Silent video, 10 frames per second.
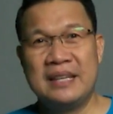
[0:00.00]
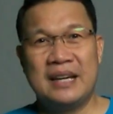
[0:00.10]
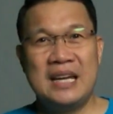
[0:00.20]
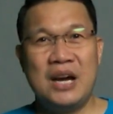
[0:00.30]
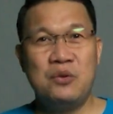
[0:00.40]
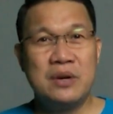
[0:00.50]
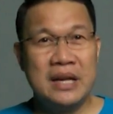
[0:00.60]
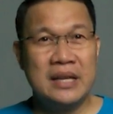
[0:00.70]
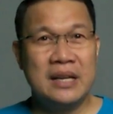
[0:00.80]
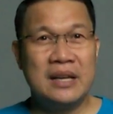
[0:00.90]
Kaya kung
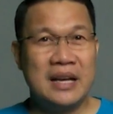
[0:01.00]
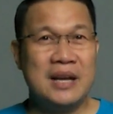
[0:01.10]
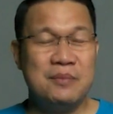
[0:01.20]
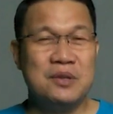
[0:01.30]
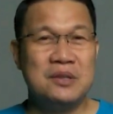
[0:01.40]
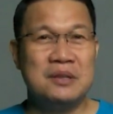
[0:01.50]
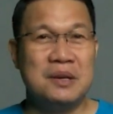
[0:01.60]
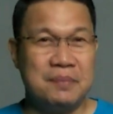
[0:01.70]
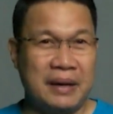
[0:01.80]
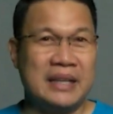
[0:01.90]
ganyan ang lagay mo,
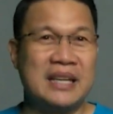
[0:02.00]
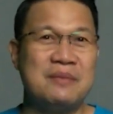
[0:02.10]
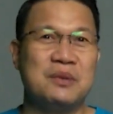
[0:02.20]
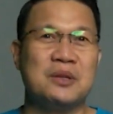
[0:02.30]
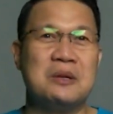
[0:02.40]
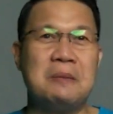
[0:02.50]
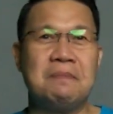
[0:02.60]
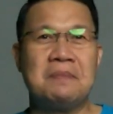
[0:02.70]
pakinggan mo to.